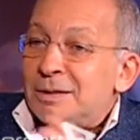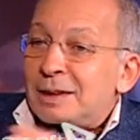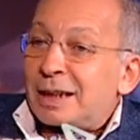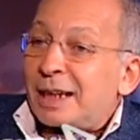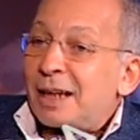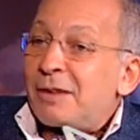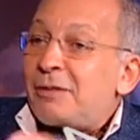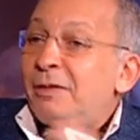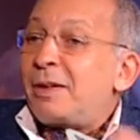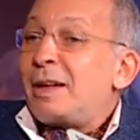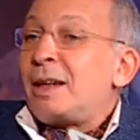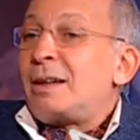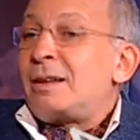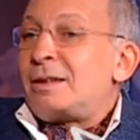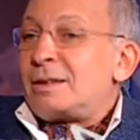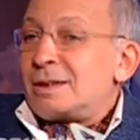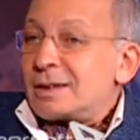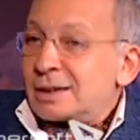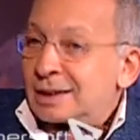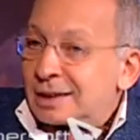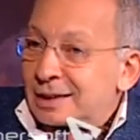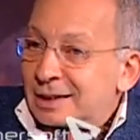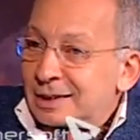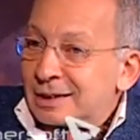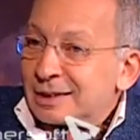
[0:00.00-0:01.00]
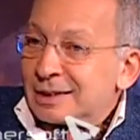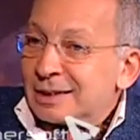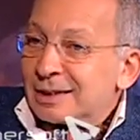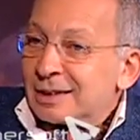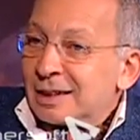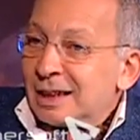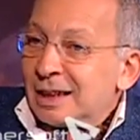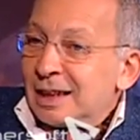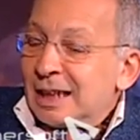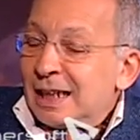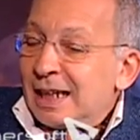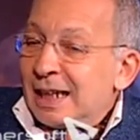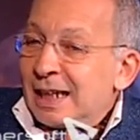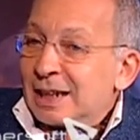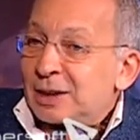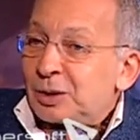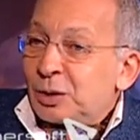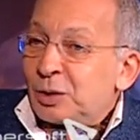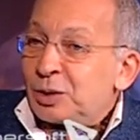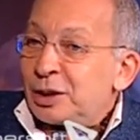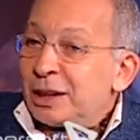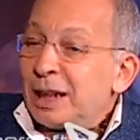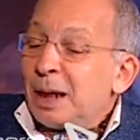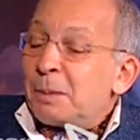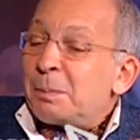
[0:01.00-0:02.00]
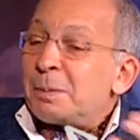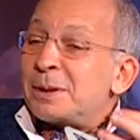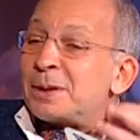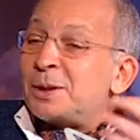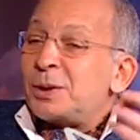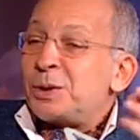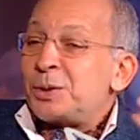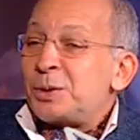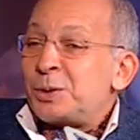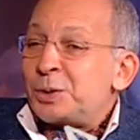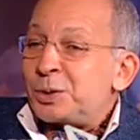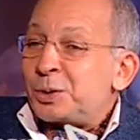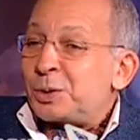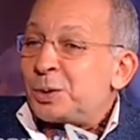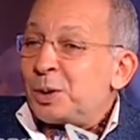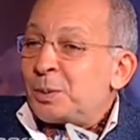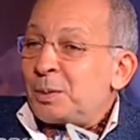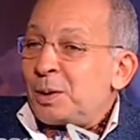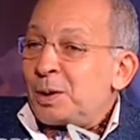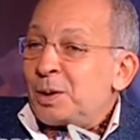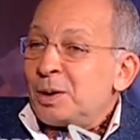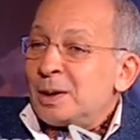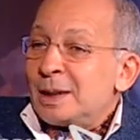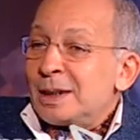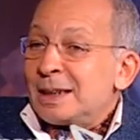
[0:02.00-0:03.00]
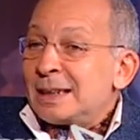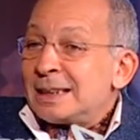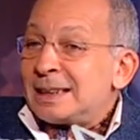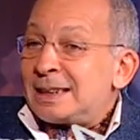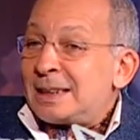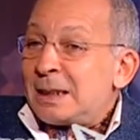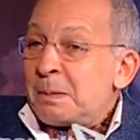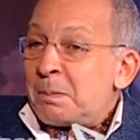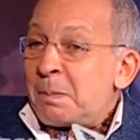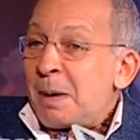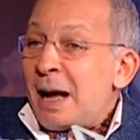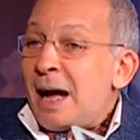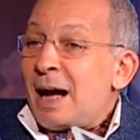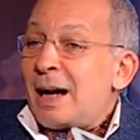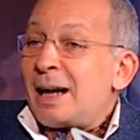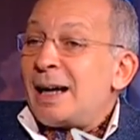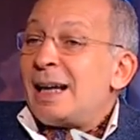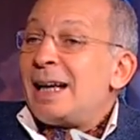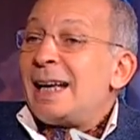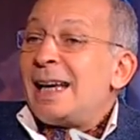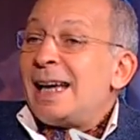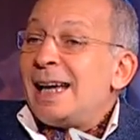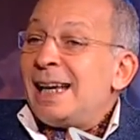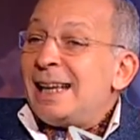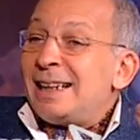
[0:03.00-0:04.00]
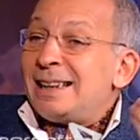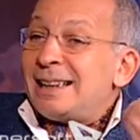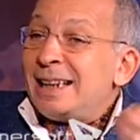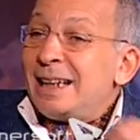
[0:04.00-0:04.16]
une référence extraordinaire parce que justement, c'est pas « et